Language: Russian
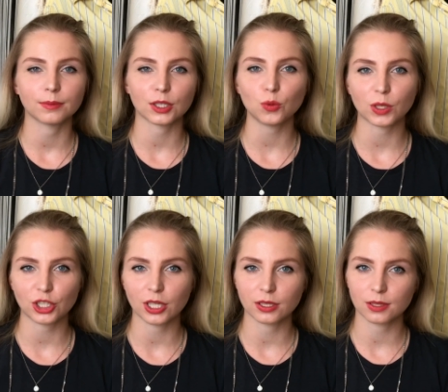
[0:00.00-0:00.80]
прошу
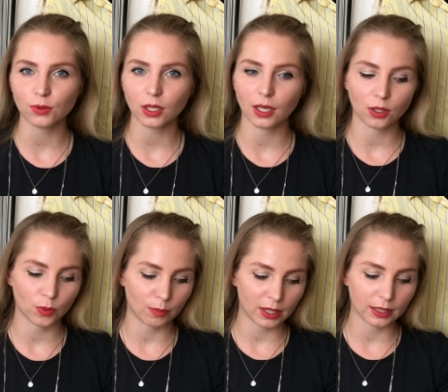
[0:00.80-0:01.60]
прощения за звуки, это
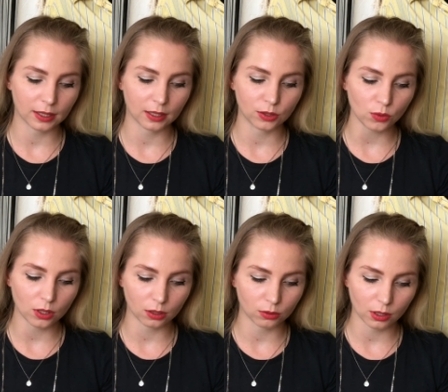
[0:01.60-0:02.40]
у меня маленький
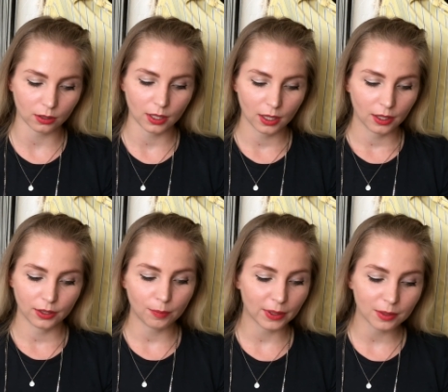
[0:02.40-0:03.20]
котенок, который
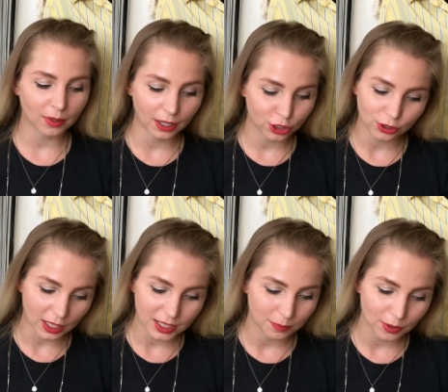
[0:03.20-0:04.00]
не понимает, что
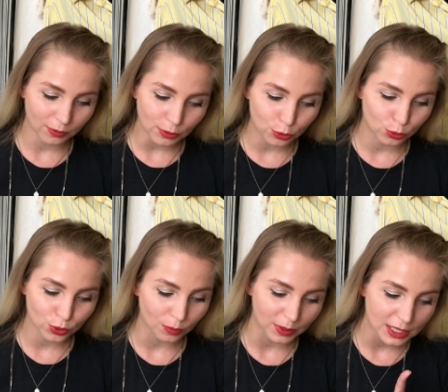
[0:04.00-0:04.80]
я снимаю видео, что
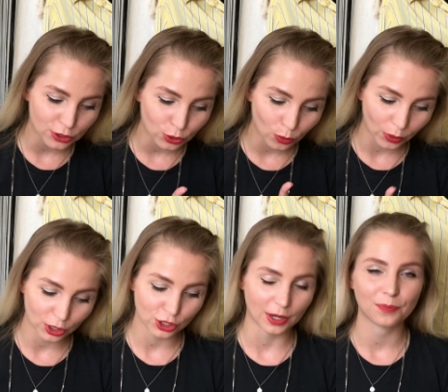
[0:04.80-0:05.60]
нужно посидеть
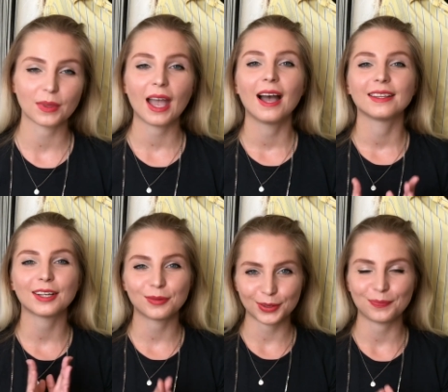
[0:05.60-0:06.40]
тихонечко.
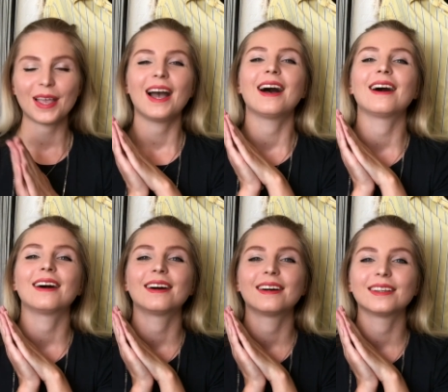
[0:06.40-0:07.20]
Так вот,
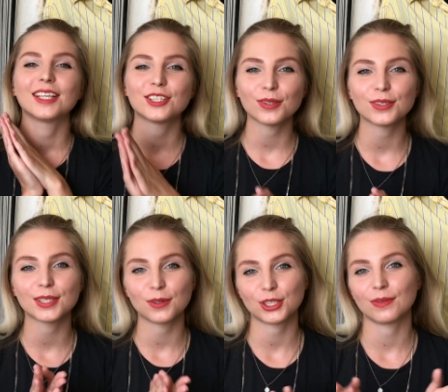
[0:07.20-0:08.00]
а, началось с
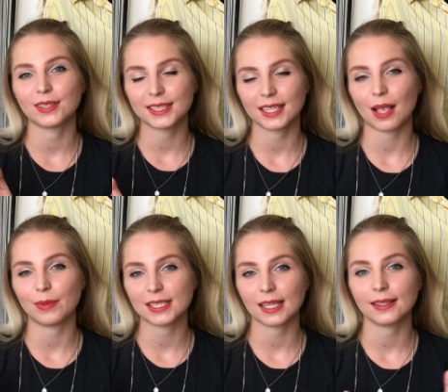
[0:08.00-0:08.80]
того, что я в
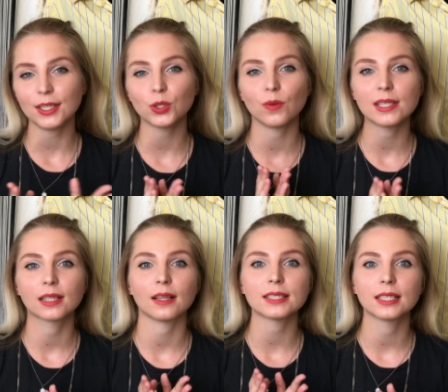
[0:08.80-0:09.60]
Инстаграме листала ленту,
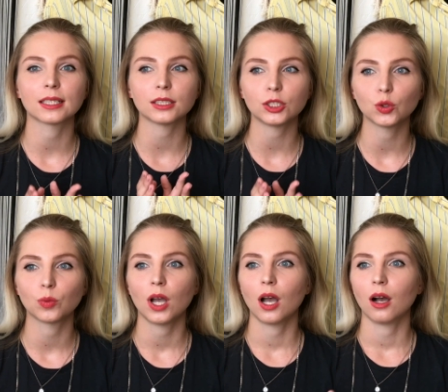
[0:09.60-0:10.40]
увидела классный
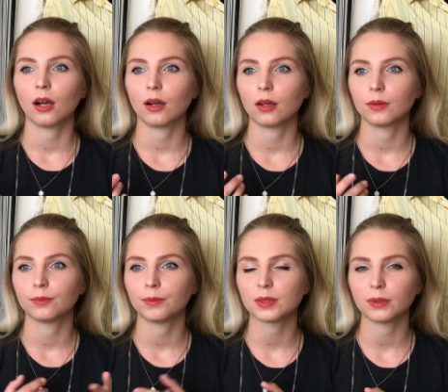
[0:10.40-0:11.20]
костюм,
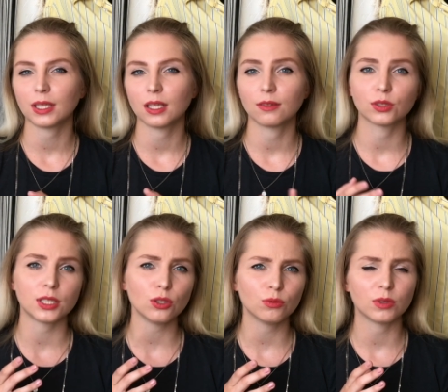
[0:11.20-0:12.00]
а, посмотрела его
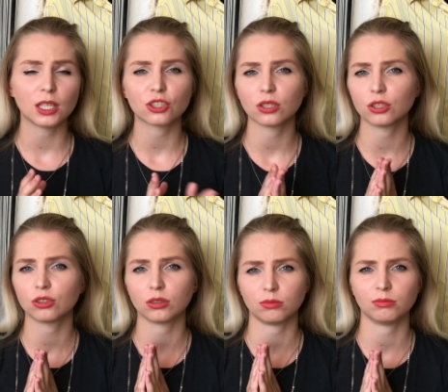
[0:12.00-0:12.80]
цену и решила,
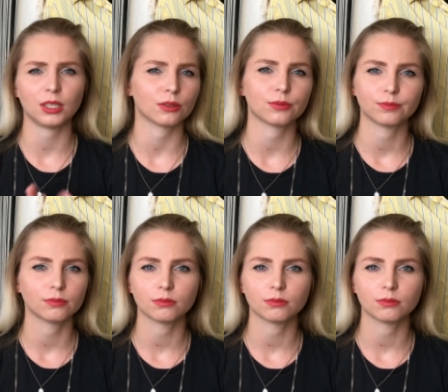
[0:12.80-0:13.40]
что нет,